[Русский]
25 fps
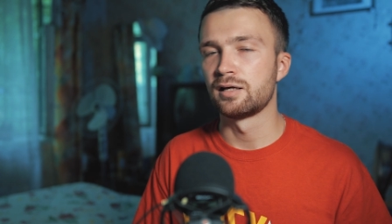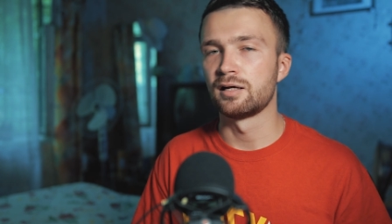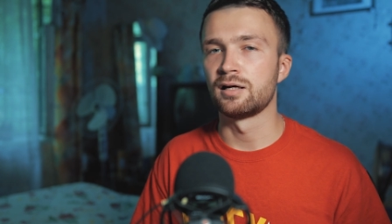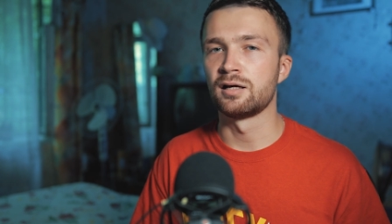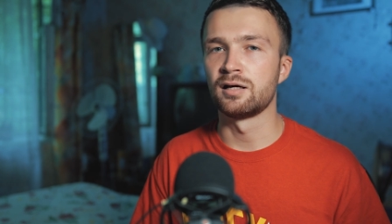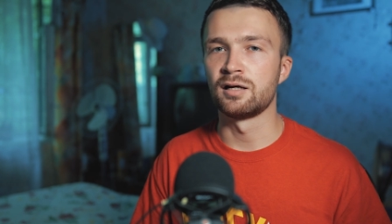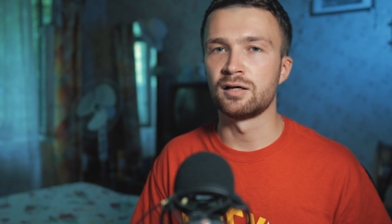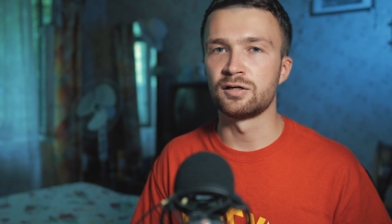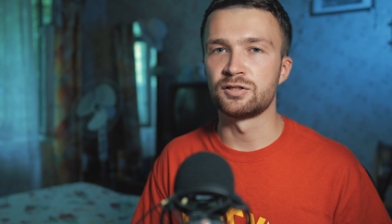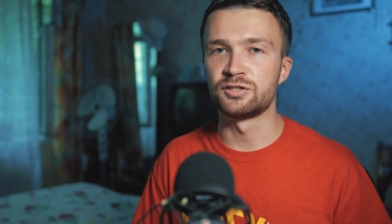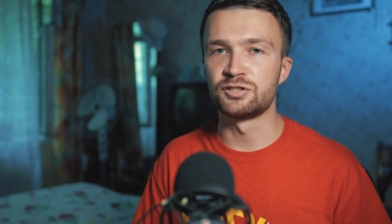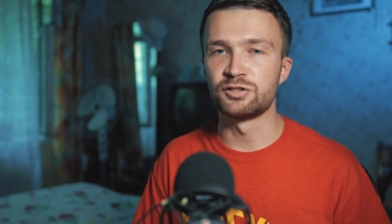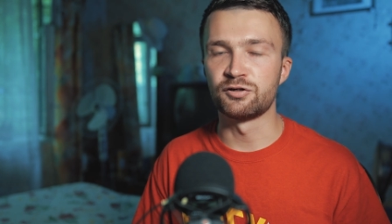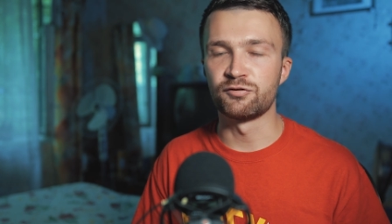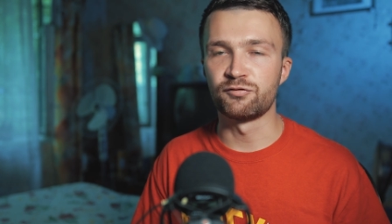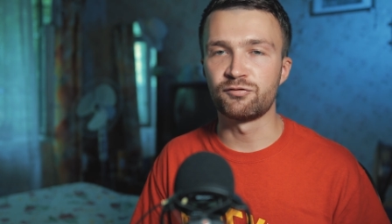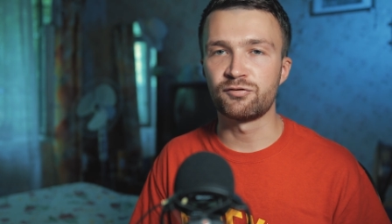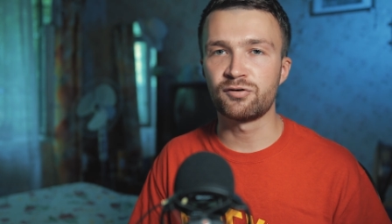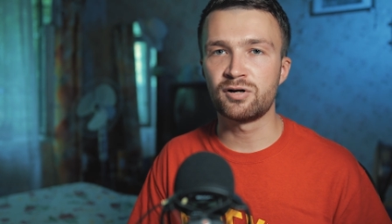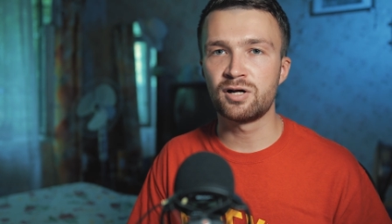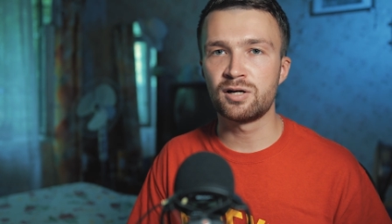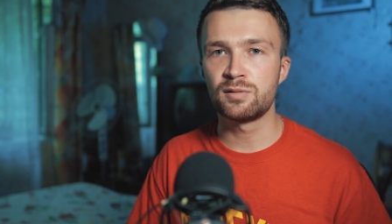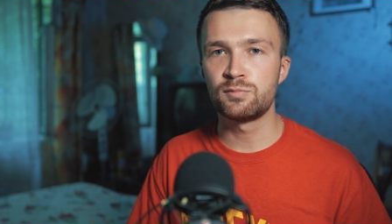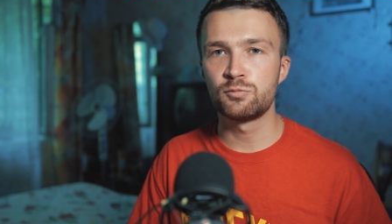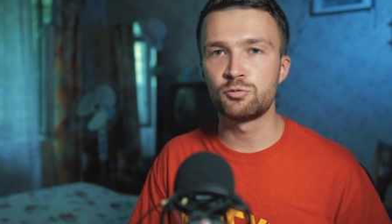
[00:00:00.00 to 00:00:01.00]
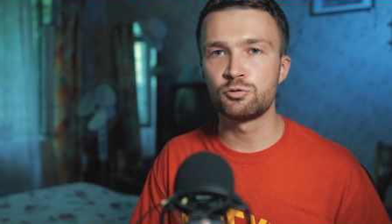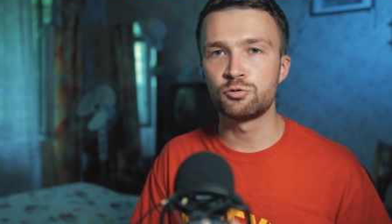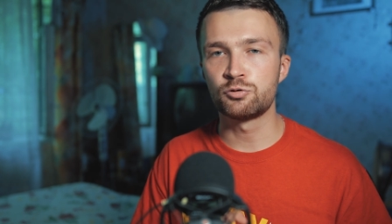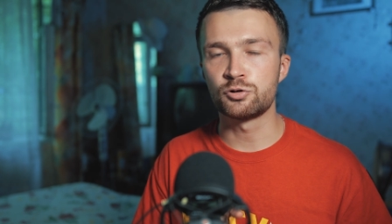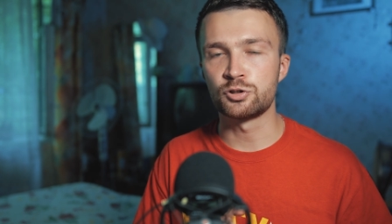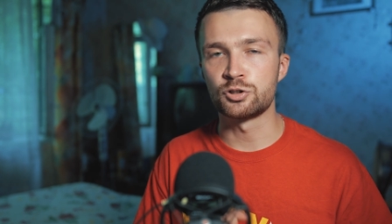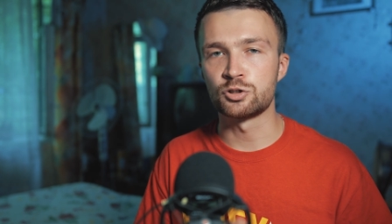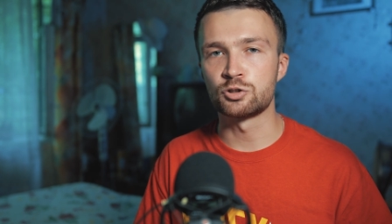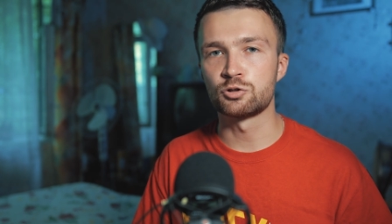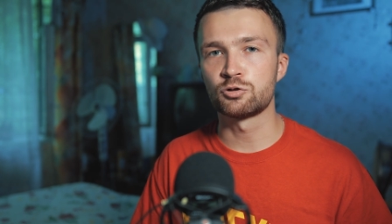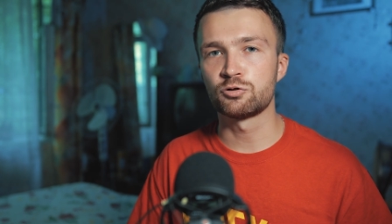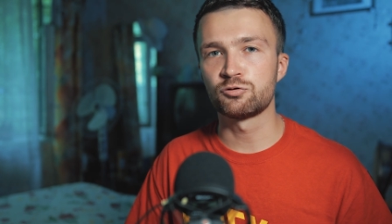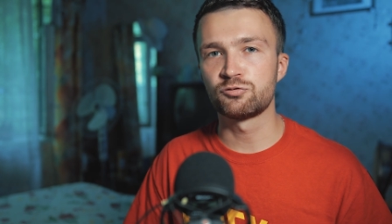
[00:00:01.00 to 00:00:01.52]
Э, диафрагму,
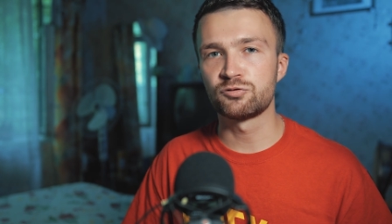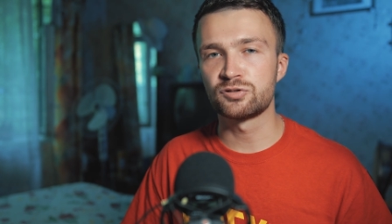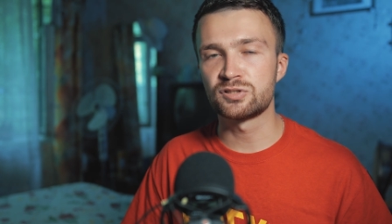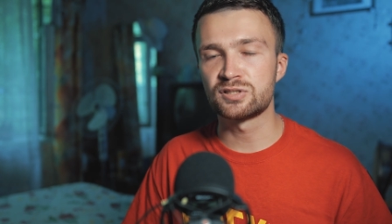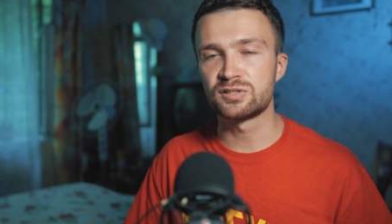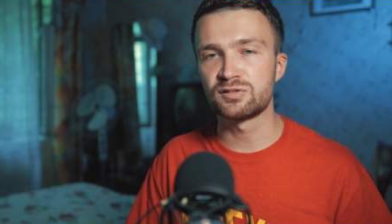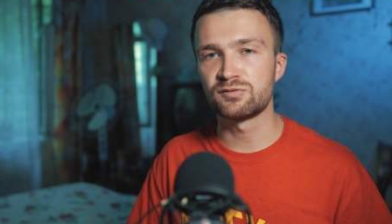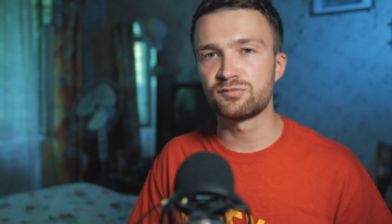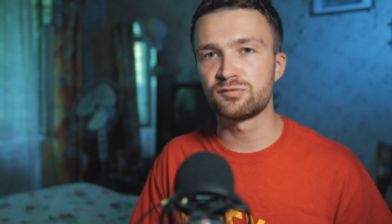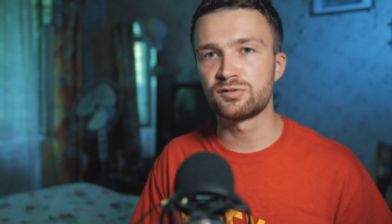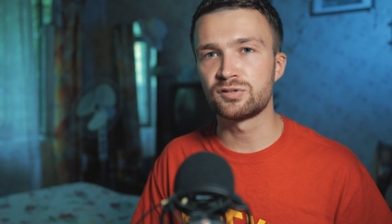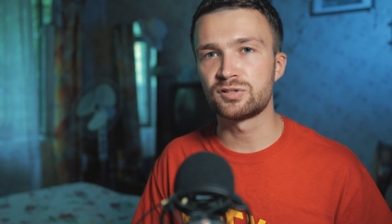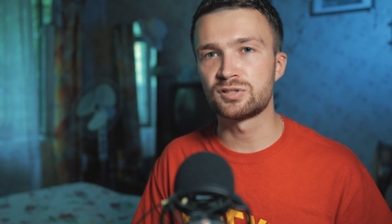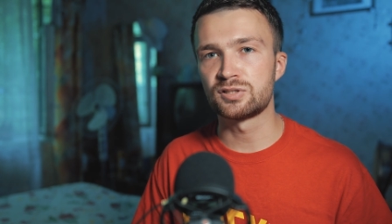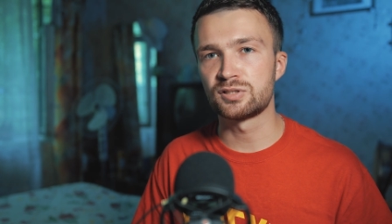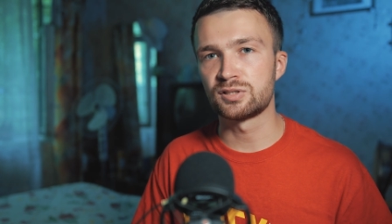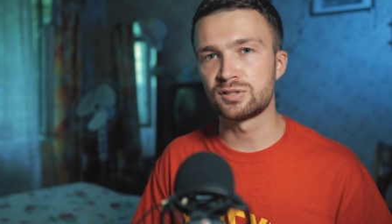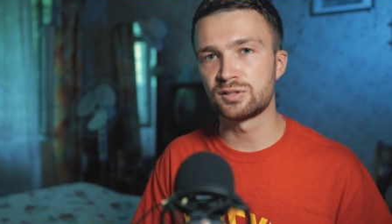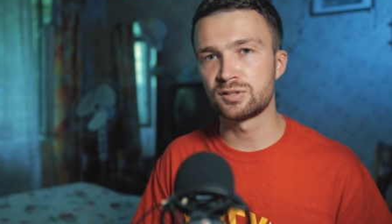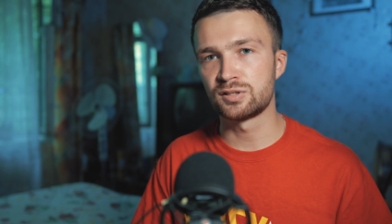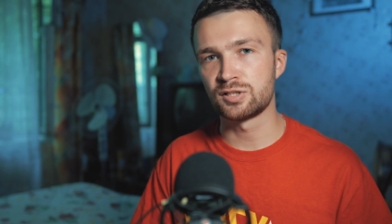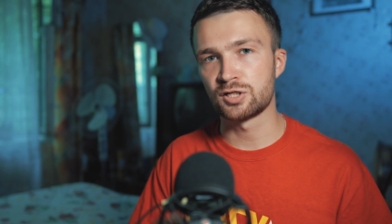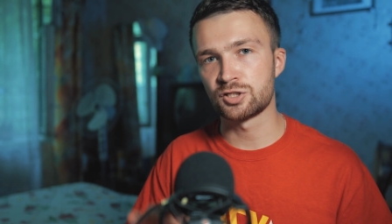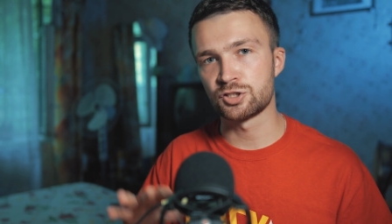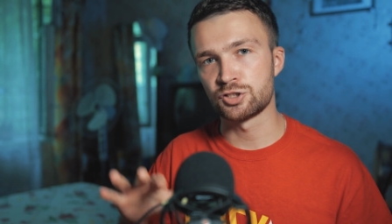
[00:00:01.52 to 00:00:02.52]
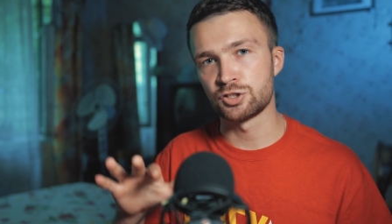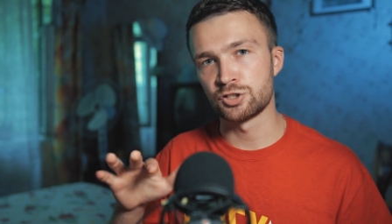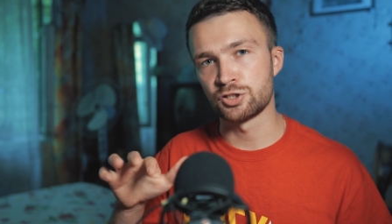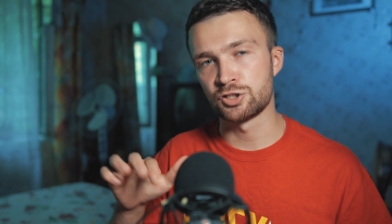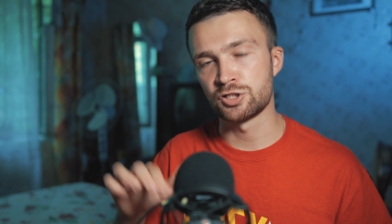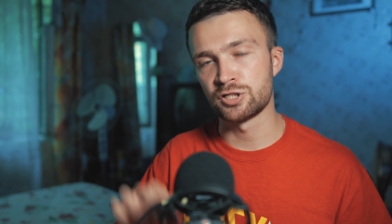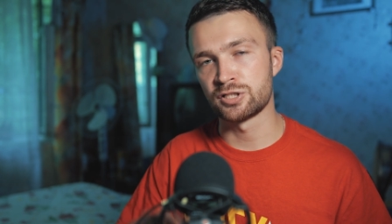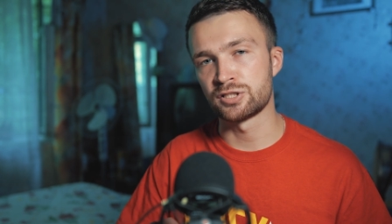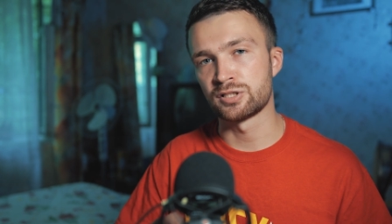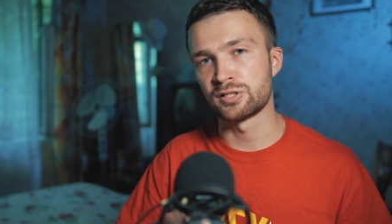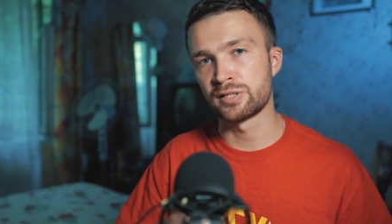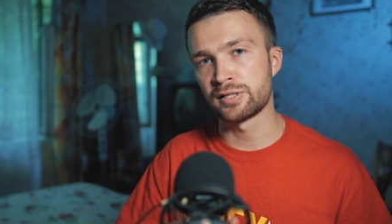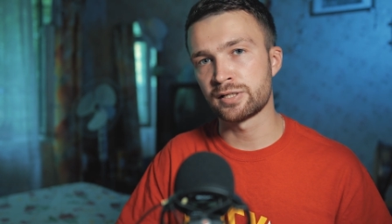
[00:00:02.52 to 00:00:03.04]
ISO выставить и также
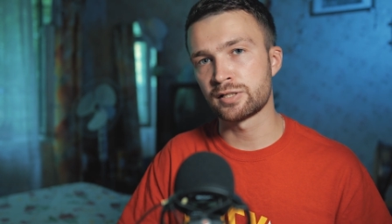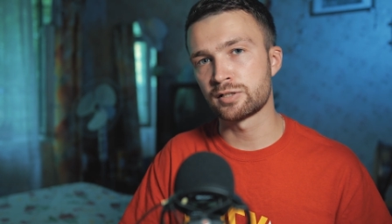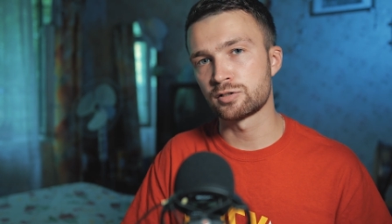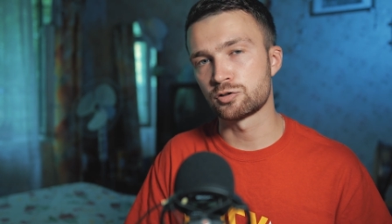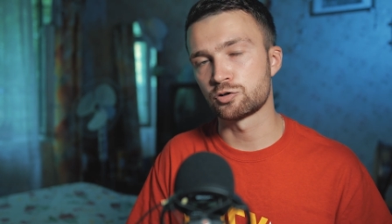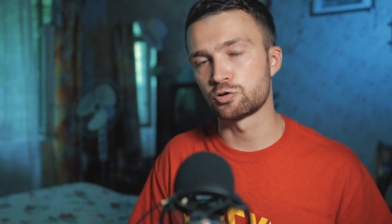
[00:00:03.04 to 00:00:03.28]
нажать REC,